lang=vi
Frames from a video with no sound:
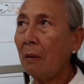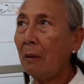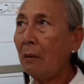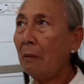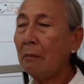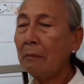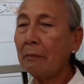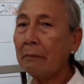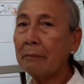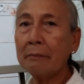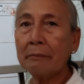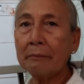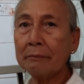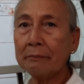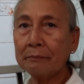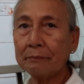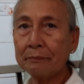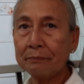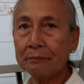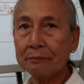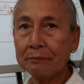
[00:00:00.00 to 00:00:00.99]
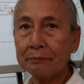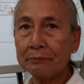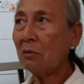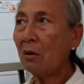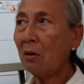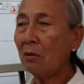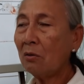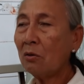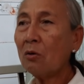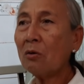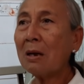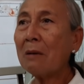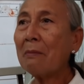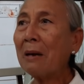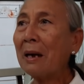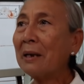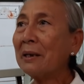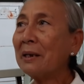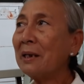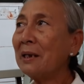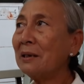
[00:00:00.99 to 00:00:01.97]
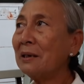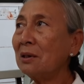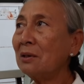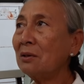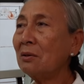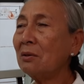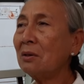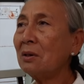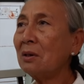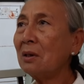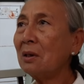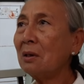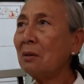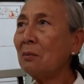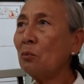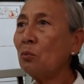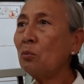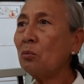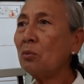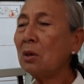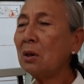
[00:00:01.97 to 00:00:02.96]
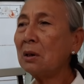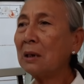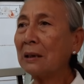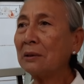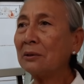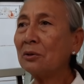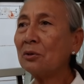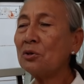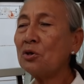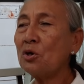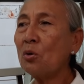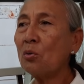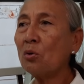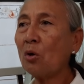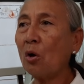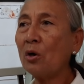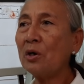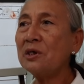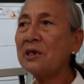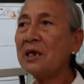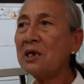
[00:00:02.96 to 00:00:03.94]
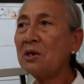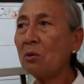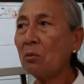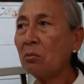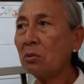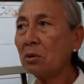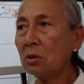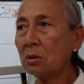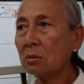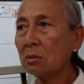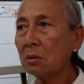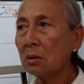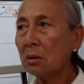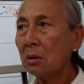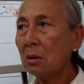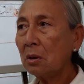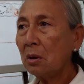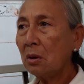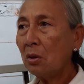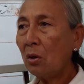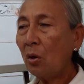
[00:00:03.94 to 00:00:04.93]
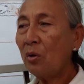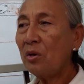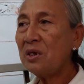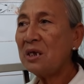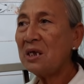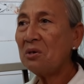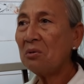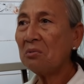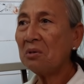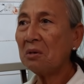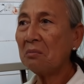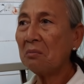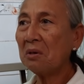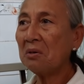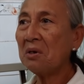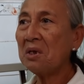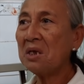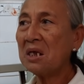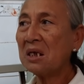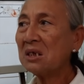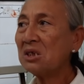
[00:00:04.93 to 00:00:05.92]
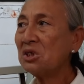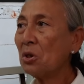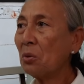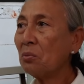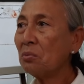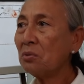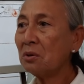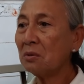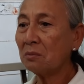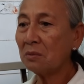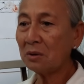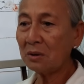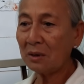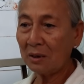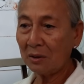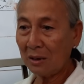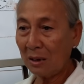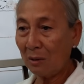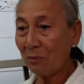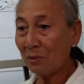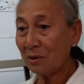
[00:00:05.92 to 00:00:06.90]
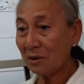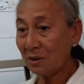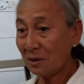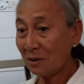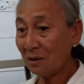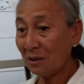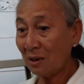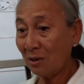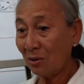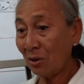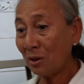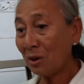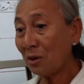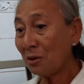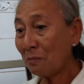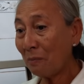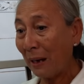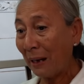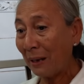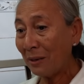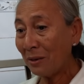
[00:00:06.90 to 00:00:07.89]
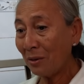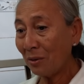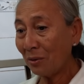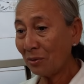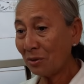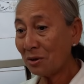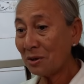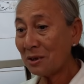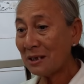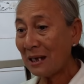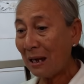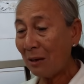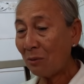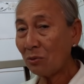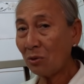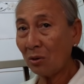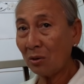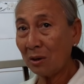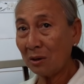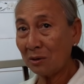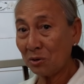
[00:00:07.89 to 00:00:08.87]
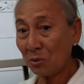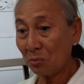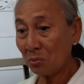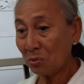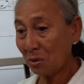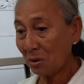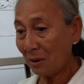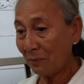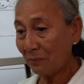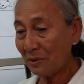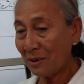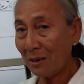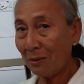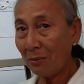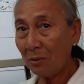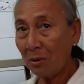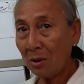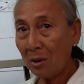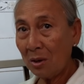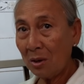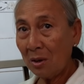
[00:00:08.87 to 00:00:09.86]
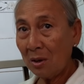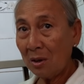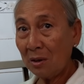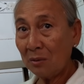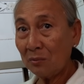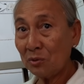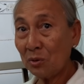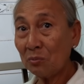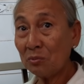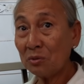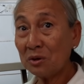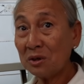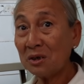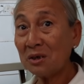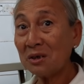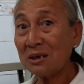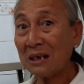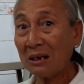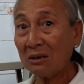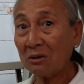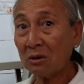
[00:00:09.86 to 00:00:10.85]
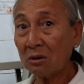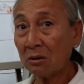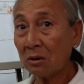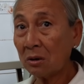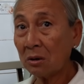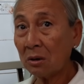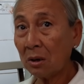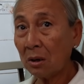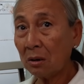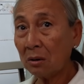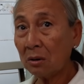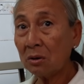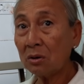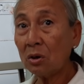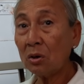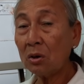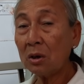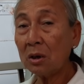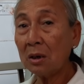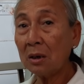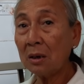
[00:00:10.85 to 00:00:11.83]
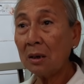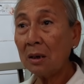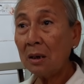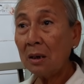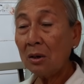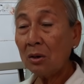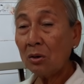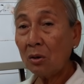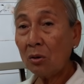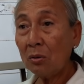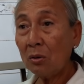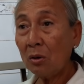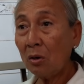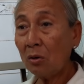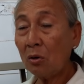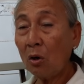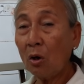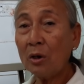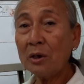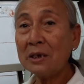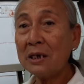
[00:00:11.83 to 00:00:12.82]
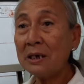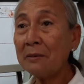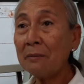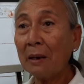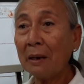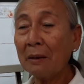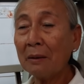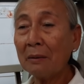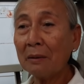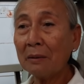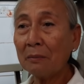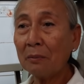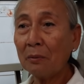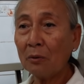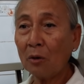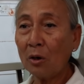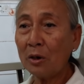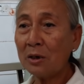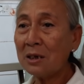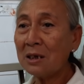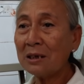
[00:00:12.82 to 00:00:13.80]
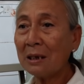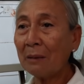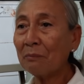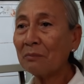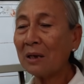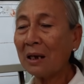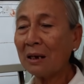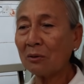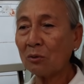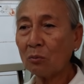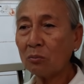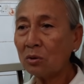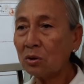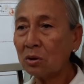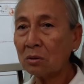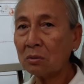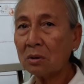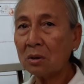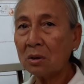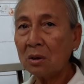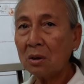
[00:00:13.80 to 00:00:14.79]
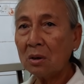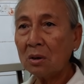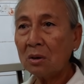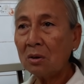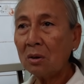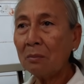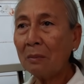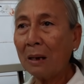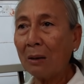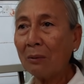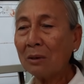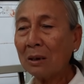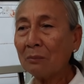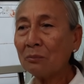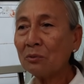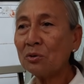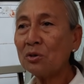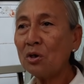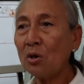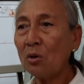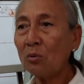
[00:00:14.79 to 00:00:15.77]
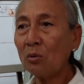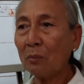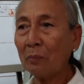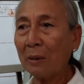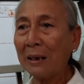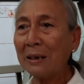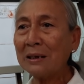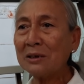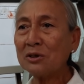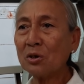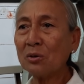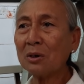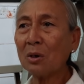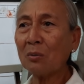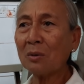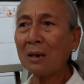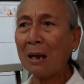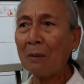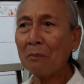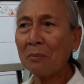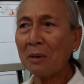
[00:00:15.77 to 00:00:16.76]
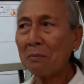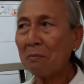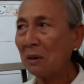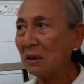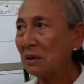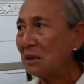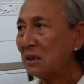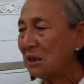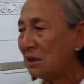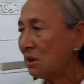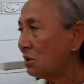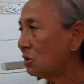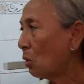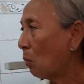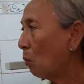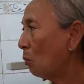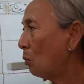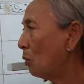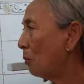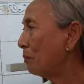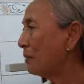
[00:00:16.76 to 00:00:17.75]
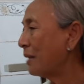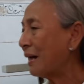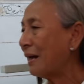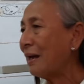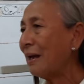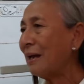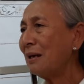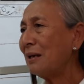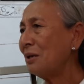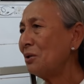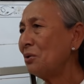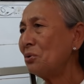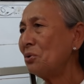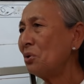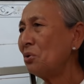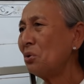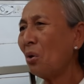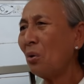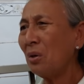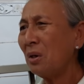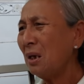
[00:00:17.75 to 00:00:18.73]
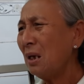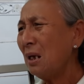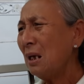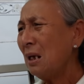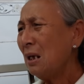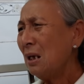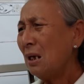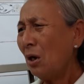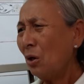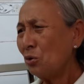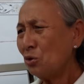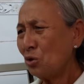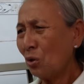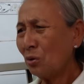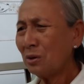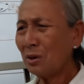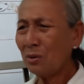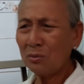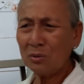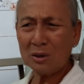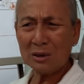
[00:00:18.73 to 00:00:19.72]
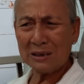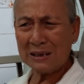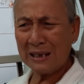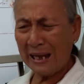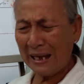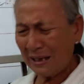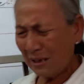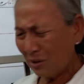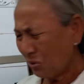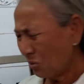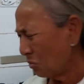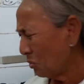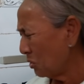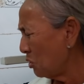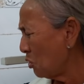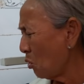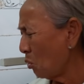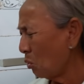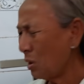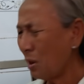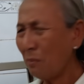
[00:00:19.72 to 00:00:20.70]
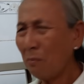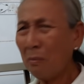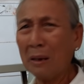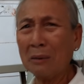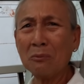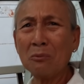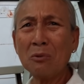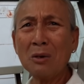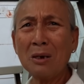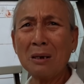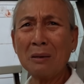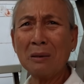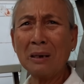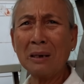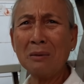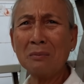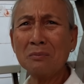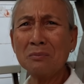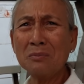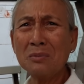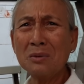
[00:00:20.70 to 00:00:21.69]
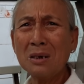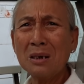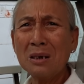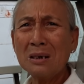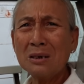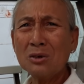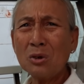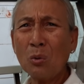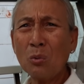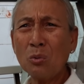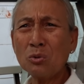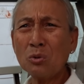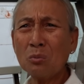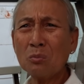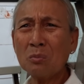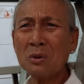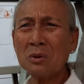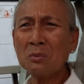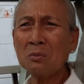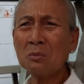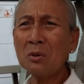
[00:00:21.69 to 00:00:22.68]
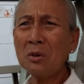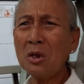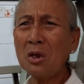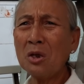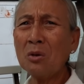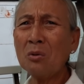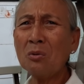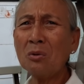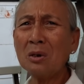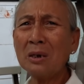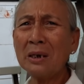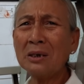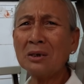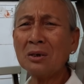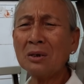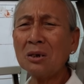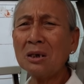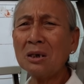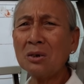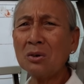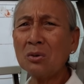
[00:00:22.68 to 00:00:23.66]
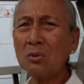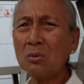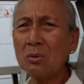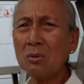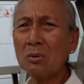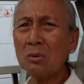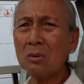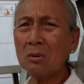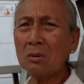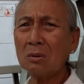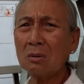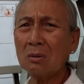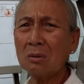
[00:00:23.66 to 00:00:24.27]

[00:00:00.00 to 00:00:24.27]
không có, có cái bà kia thì nói à, muốn lãnh à, nó vô khỏi dí cũng được khỏi dí cũng được mà nó hiện chủng được bữa đã cầu xưng là đợi thứ bảy giờ thứ sáu rồi là chủng được làm sao làm chủng được chưa chắc được nữa nó nói à, có khỏi dí bà khỏi dí tâm thần cũng được nó bảo lắm nó vô rồi phải đi chỗ nào khám cái bệnh gì nó tùm lum tà la đó, đó thôi thôi chỗ nào dễ là cho nó vô đi mệt quá hả thủ tục mình cũng có hiểu rồi đi nhưng mà